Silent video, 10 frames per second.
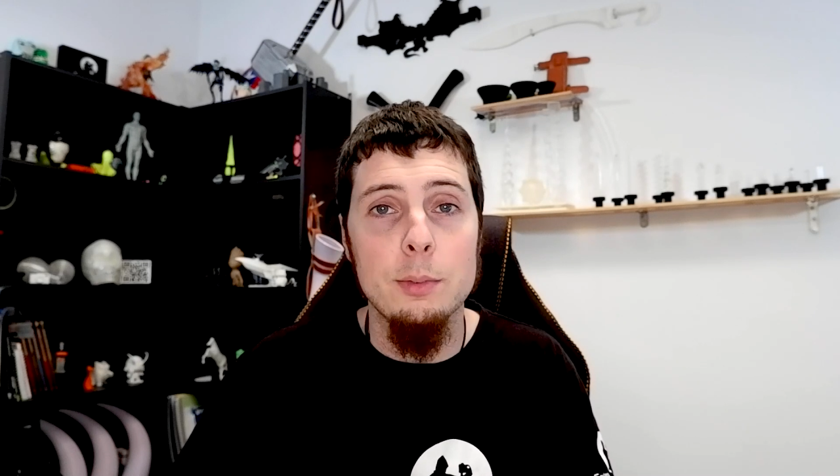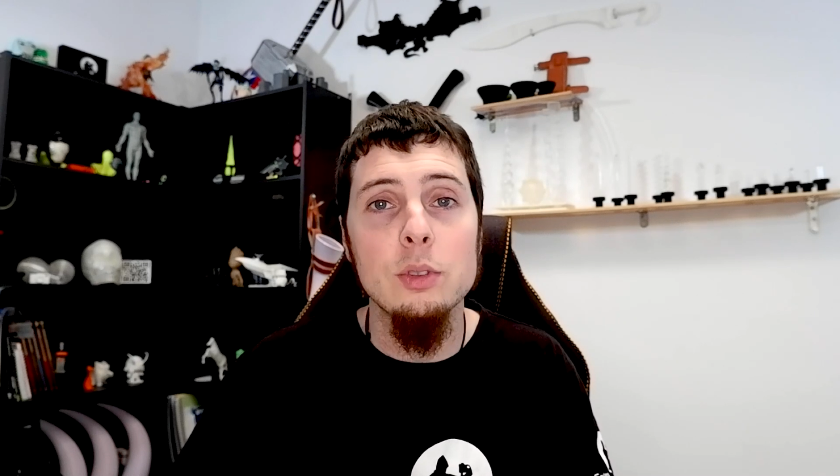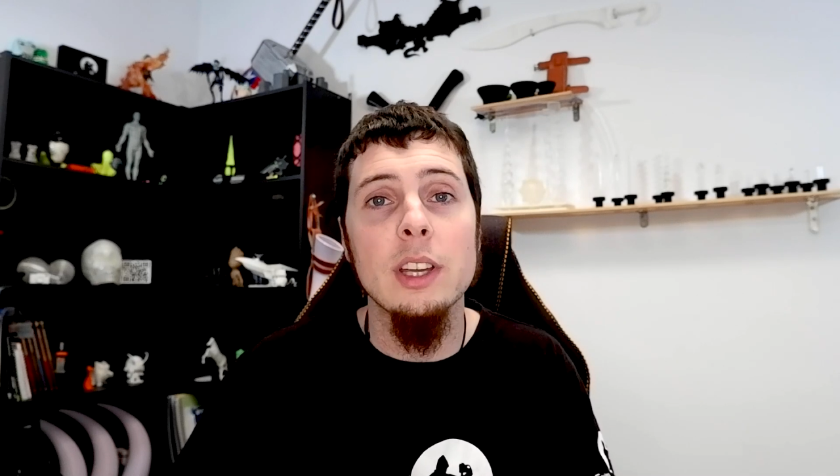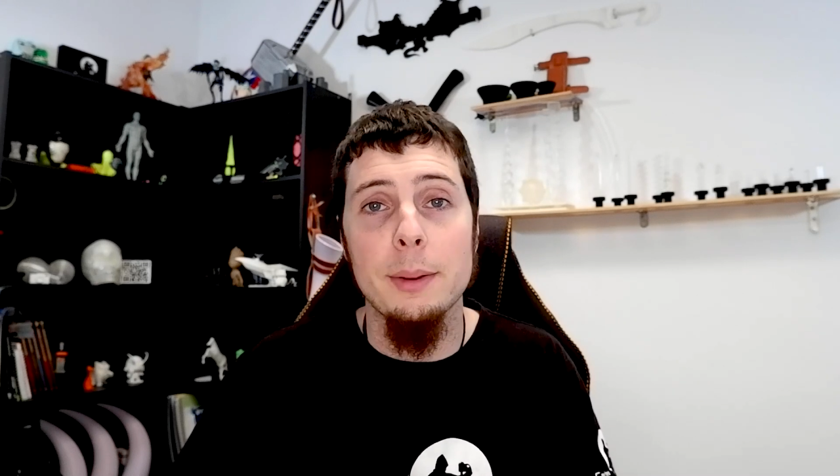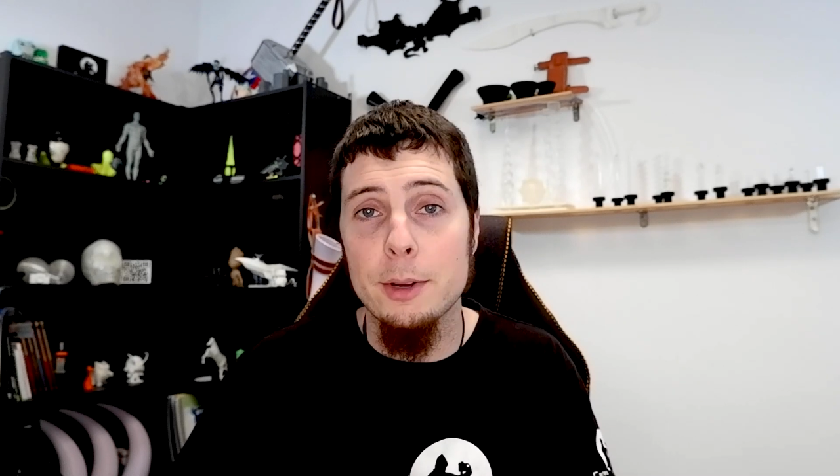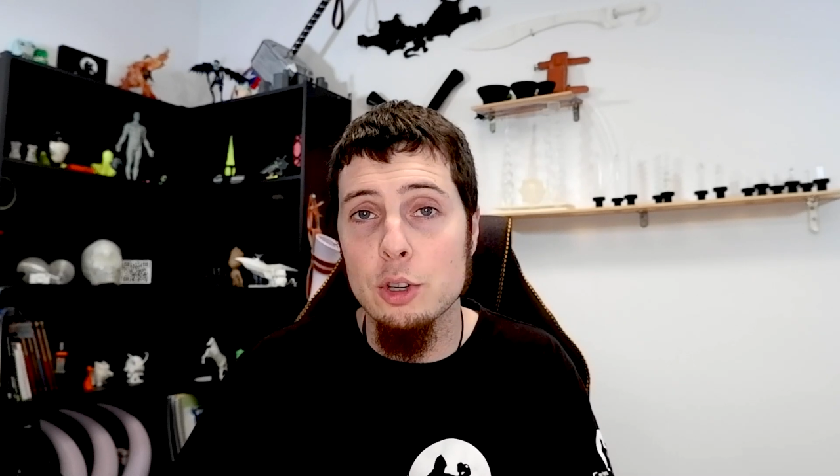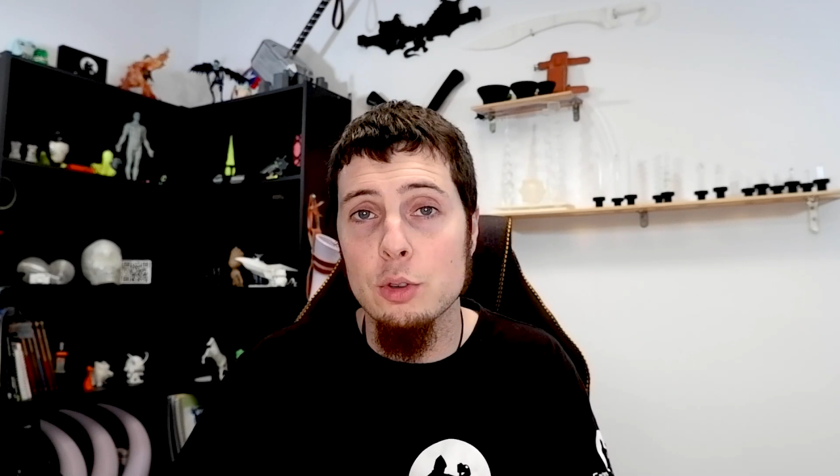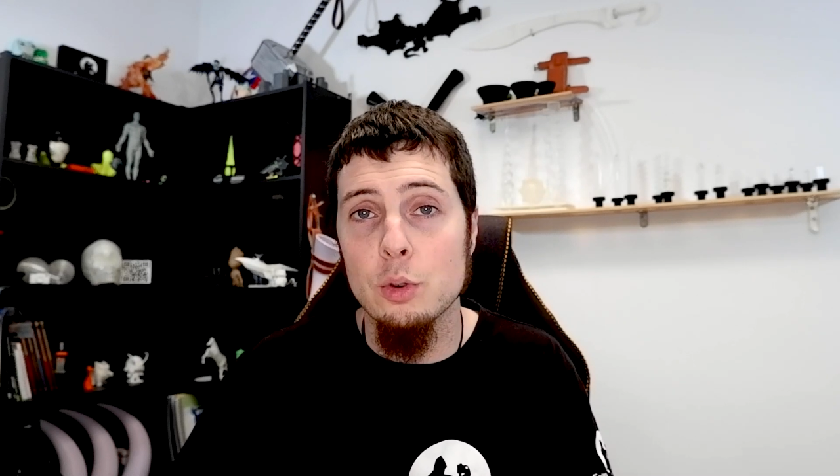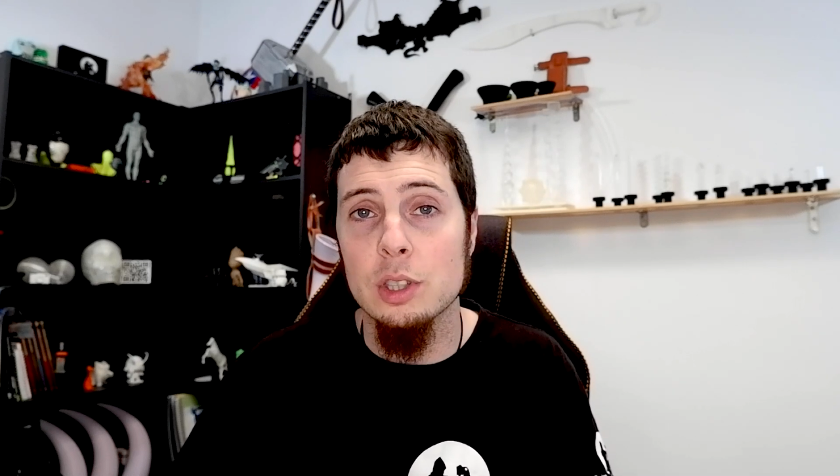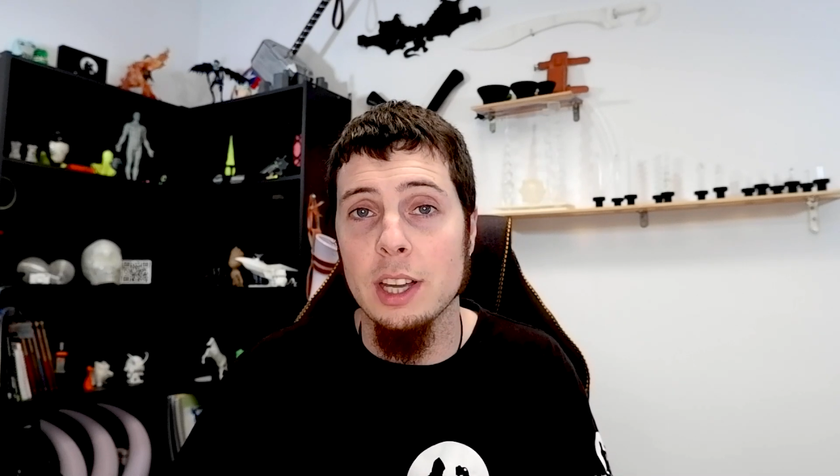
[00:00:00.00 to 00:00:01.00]
la punta que más
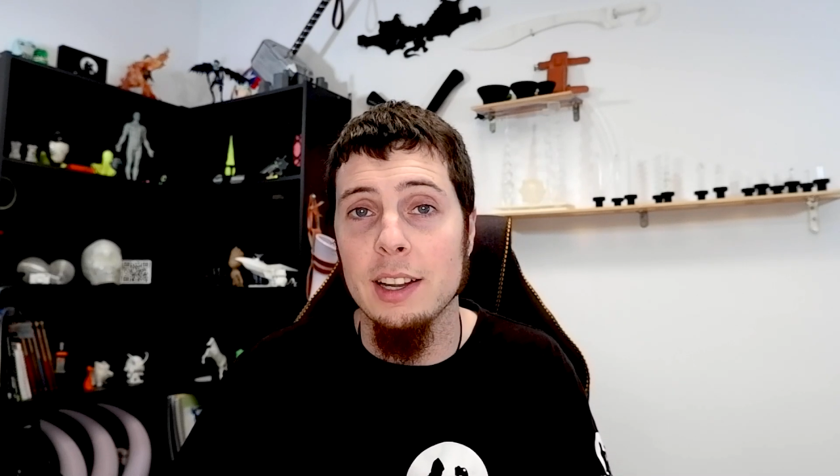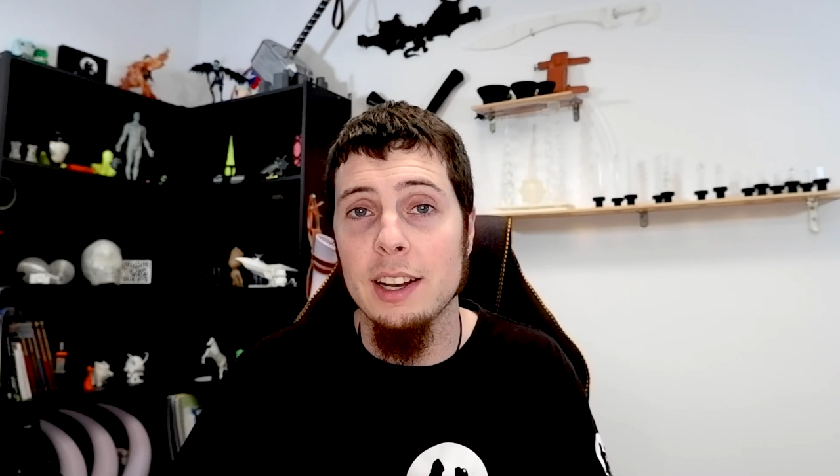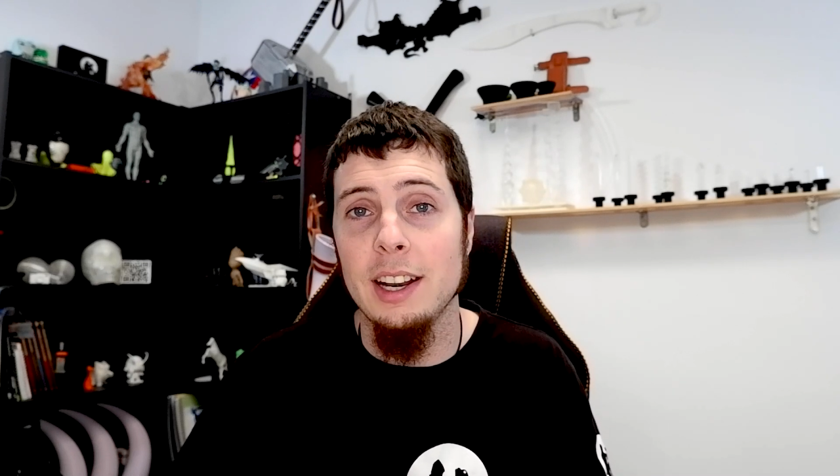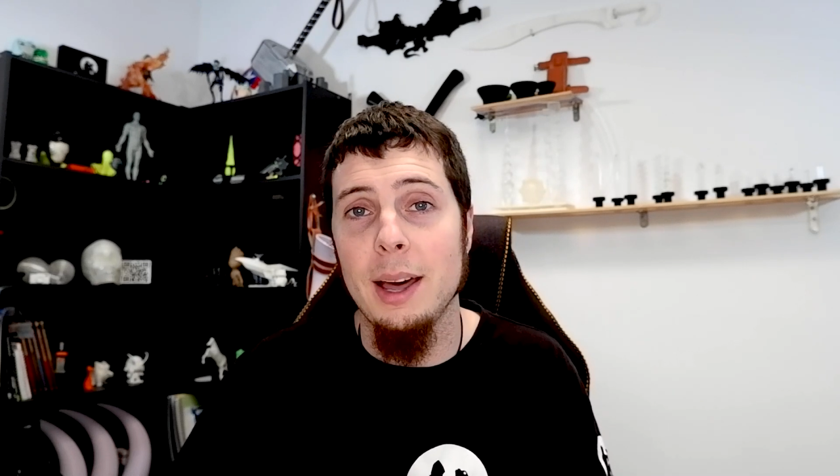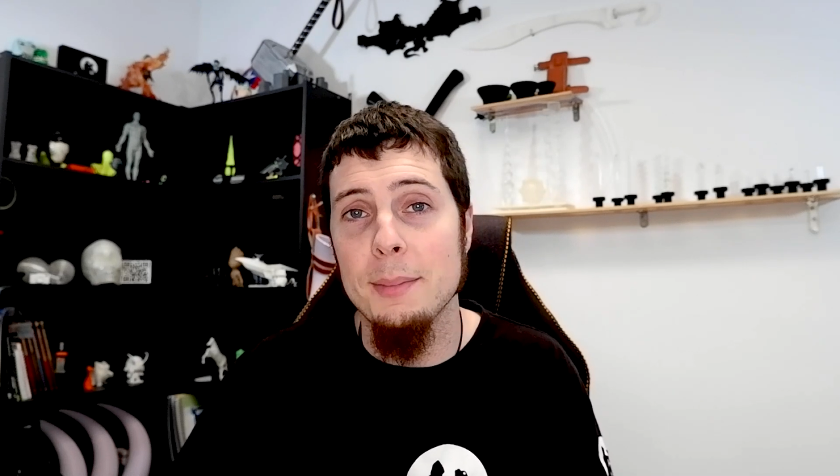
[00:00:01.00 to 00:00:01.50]
os gusta.